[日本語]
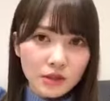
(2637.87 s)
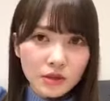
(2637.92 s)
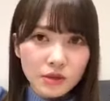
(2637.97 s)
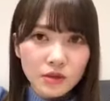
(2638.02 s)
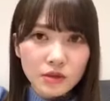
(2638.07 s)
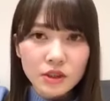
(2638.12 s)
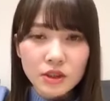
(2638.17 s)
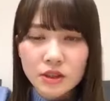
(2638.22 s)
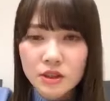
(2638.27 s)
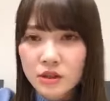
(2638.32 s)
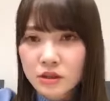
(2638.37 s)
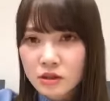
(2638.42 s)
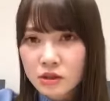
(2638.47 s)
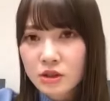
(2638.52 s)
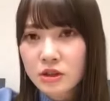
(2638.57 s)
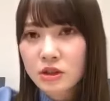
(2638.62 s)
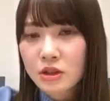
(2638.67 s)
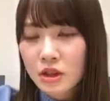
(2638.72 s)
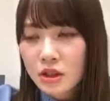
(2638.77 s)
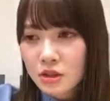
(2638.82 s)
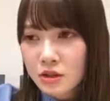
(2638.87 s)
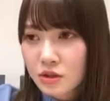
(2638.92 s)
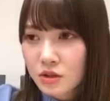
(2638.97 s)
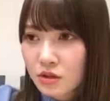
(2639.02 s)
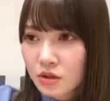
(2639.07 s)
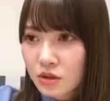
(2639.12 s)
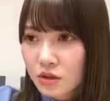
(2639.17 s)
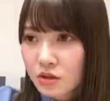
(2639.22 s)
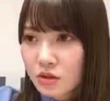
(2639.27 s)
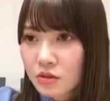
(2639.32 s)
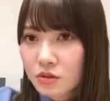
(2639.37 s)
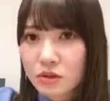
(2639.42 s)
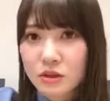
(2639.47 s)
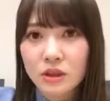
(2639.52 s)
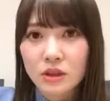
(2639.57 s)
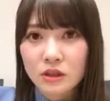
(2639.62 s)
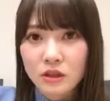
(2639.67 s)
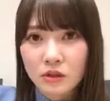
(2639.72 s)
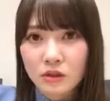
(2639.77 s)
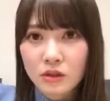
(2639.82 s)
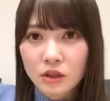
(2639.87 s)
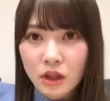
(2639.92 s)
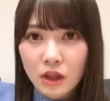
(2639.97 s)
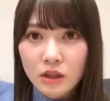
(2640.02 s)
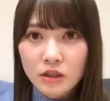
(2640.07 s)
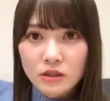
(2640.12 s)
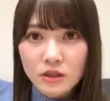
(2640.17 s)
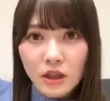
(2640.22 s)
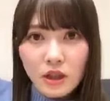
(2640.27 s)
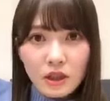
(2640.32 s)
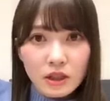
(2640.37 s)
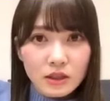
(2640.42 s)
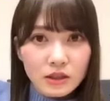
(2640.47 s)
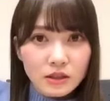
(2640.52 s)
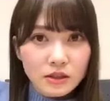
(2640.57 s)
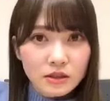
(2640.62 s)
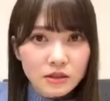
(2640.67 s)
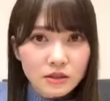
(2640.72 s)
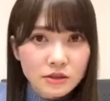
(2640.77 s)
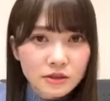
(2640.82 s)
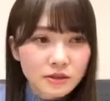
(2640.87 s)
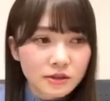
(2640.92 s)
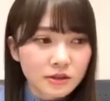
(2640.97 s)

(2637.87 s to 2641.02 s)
その時中級か上級コースだったの。だからさ、す